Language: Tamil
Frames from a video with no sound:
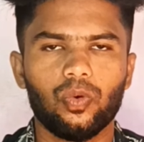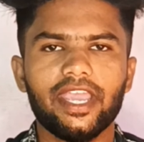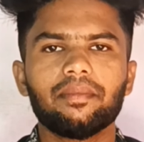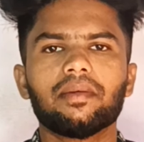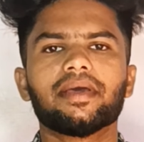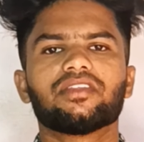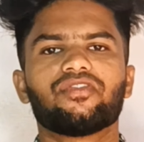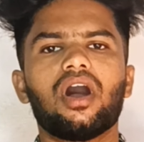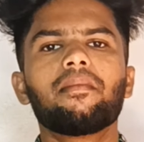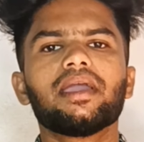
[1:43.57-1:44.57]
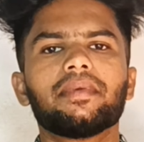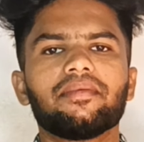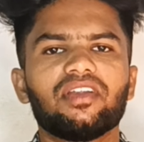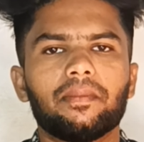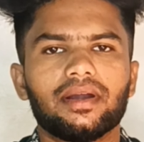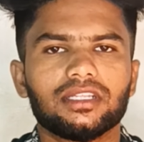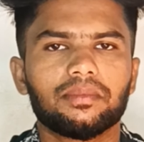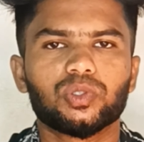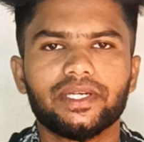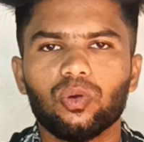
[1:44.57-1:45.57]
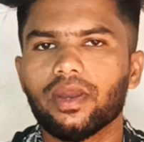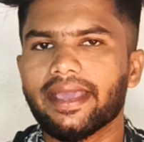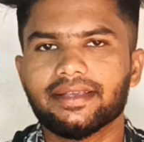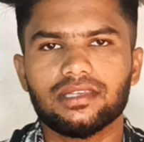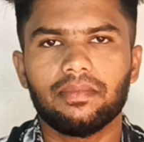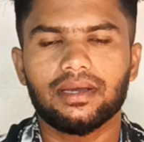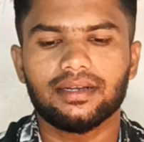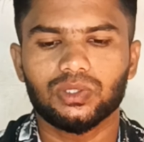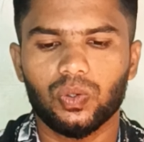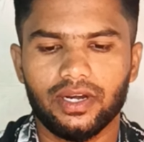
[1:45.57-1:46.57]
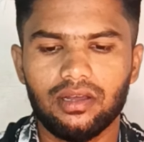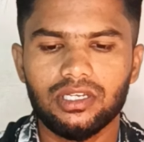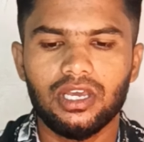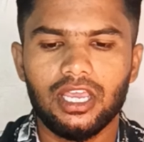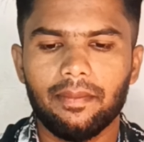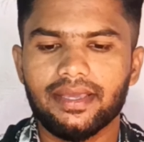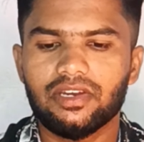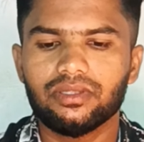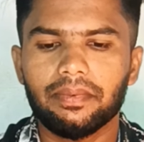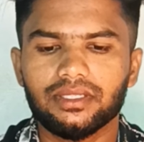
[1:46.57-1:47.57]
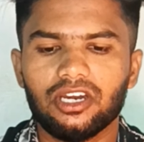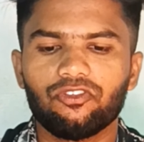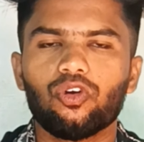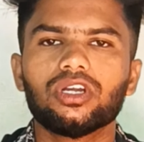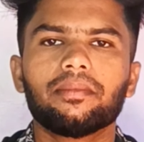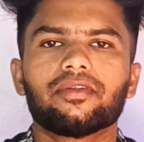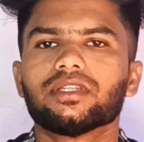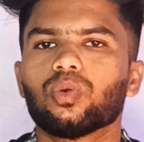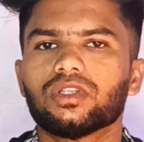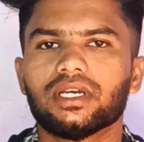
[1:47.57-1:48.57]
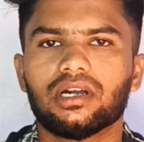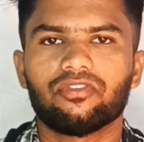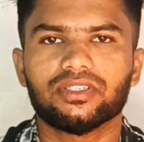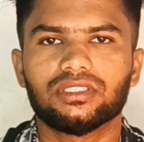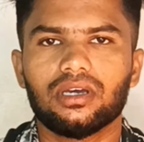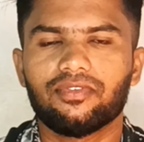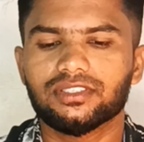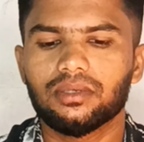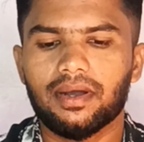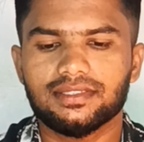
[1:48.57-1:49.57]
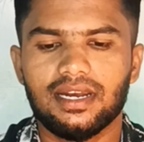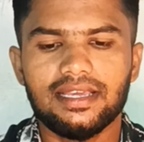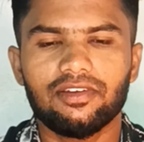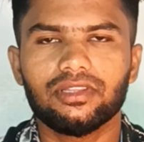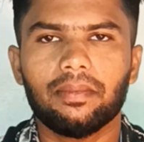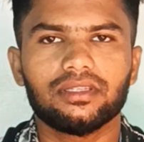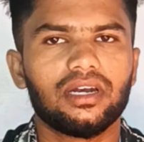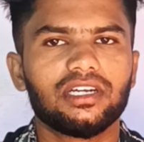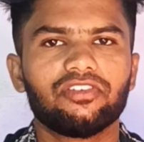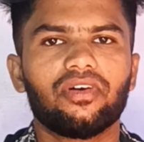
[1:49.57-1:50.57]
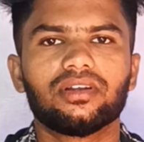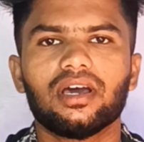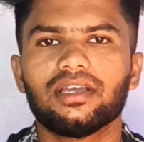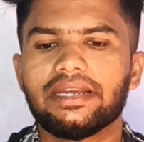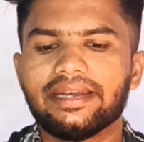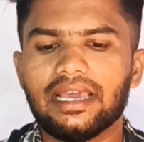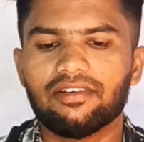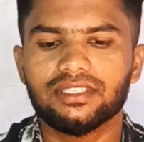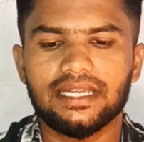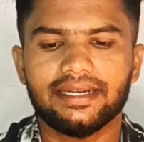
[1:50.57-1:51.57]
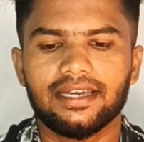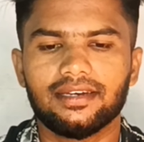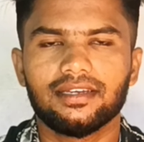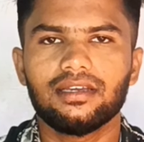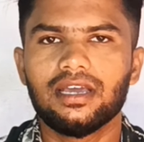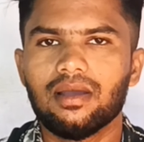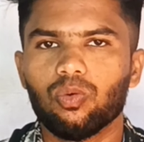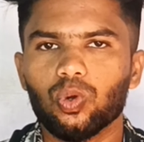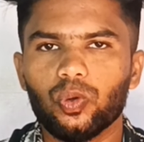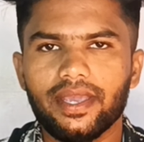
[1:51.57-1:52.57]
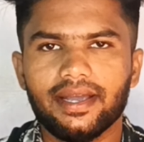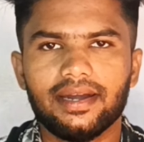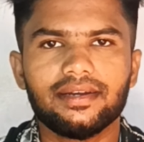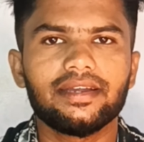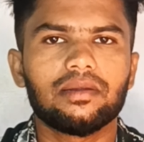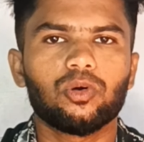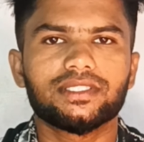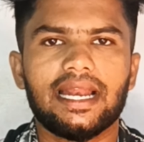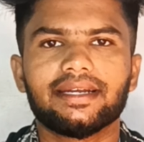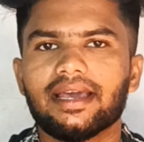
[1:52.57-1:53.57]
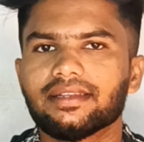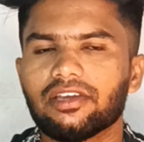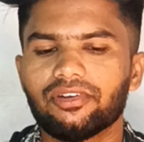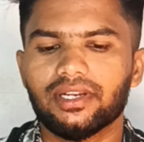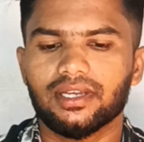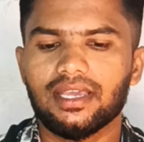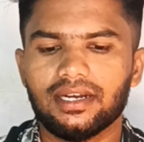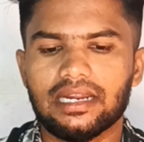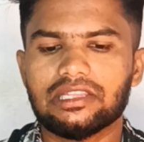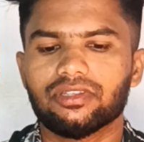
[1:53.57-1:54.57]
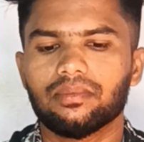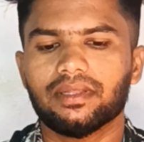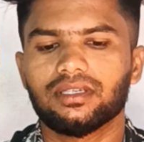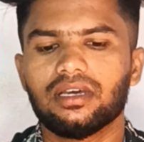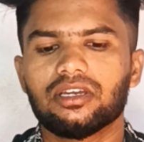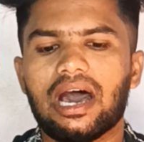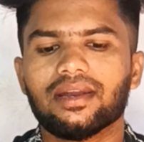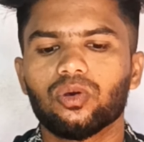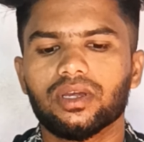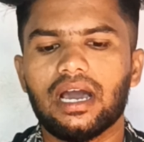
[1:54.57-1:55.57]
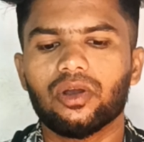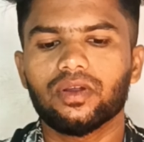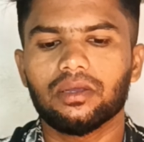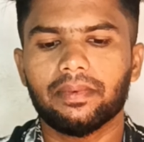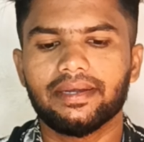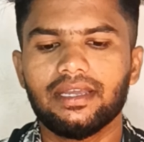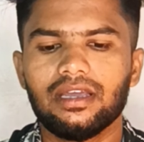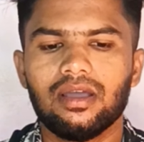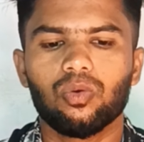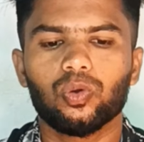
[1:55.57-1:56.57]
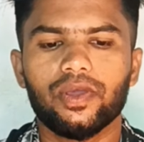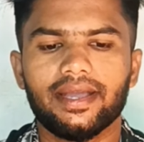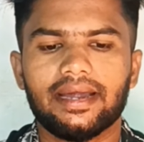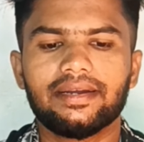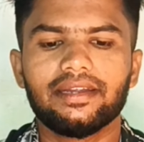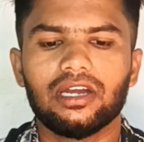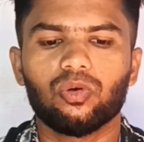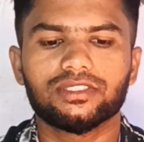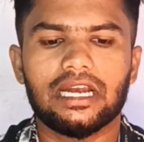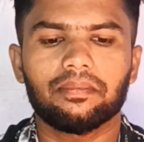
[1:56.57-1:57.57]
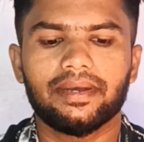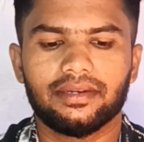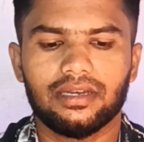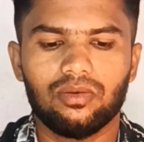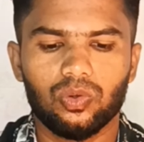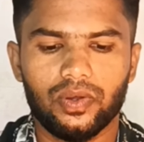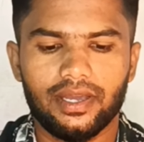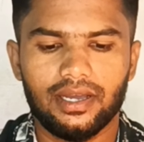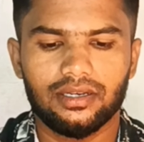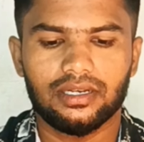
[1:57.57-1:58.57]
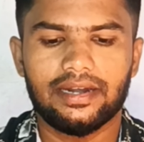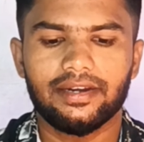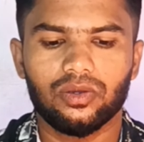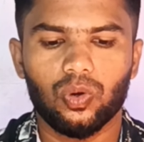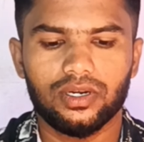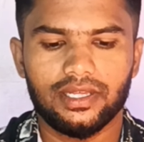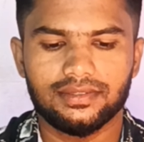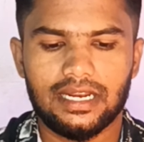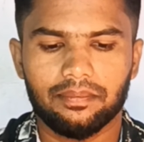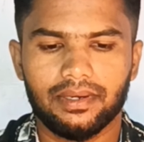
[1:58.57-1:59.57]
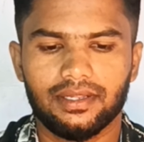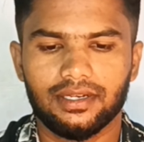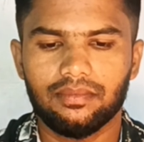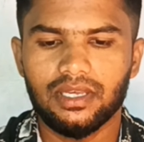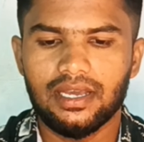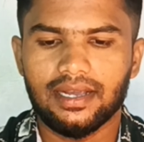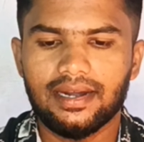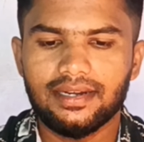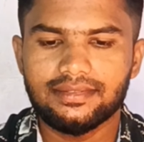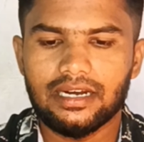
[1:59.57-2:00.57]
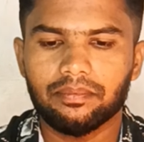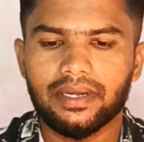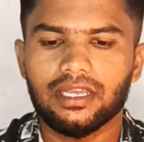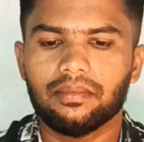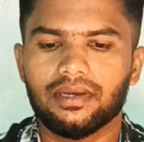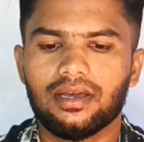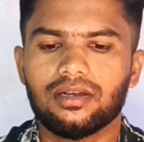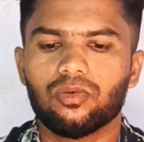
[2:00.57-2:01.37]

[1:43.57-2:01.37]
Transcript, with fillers: ஓகே இப்போ நம்ம இந்த ஃபார்மை எப்படி ஃபில் பண்ணுறது அப்படி சொல்லிட்டு உங்களுக்கு எக்ஸாம்பிளுக்காக சொல்கிறேன் இப்போ இதில் வந்து பார்த்தீங்கன்னா ஃபோன் நம்பர் வந்து கொடுத்துருக்காங்க ஃபஸ்ட்டாக ஃபஸ்ட் பாக்ஸில் இதில் வந்து பார்த்தீங்கன்னா டிஃபால்ட்டாக இந்தியாவில் வந்து செலக்ட் ஆயிருக்கு உங்களுடைய கண்ட்ரி என்னமோ செலக்ட் ஆயிருந்தால் விட்டுருங்க இல்லைனா இது வந்து பார்த்தீங்கன்னா அதில் ஆரோ இருக்குது ஆரோ கிளிக் பண்ணி உங்களுடைய கண்ட்ரி என்னவோ செலக்ட் பண்ணிடுங்க உங்களுடைய கண்ட்ரி கோடு நீங்கள் செலக்ட் பண்ணிடுங்க கண்ட்ரி செலக்ட் பண்ணிங்க அப்படின்னா